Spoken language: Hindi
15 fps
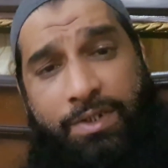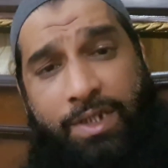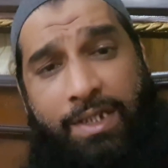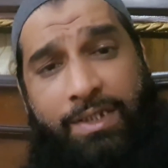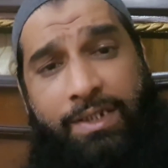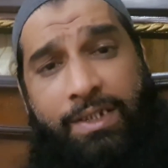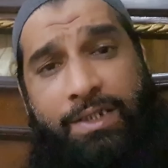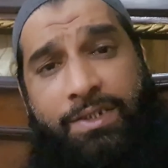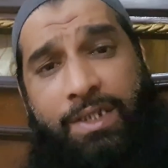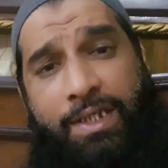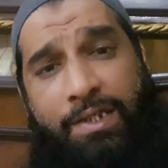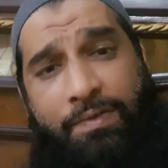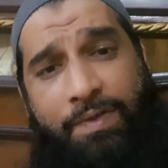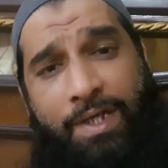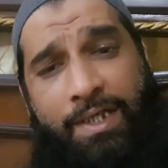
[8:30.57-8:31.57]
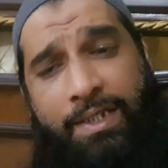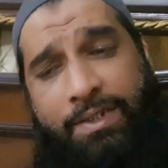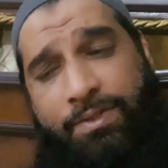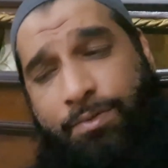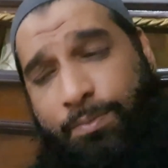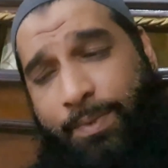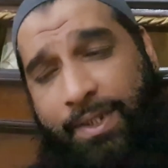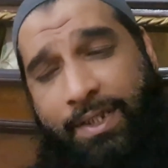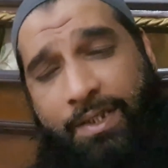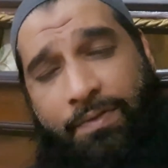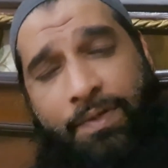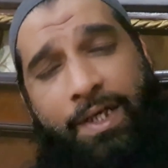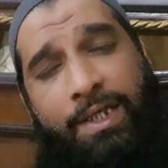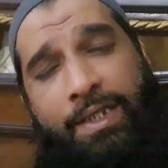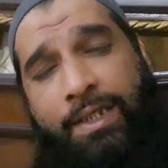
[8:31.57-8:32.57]
चाहती हैं अच्छा करवा लें तो भाई
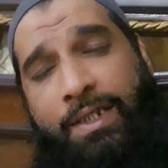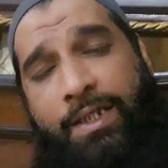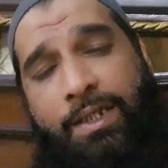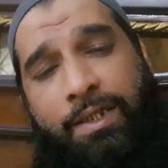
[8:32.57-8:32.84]
करवा लें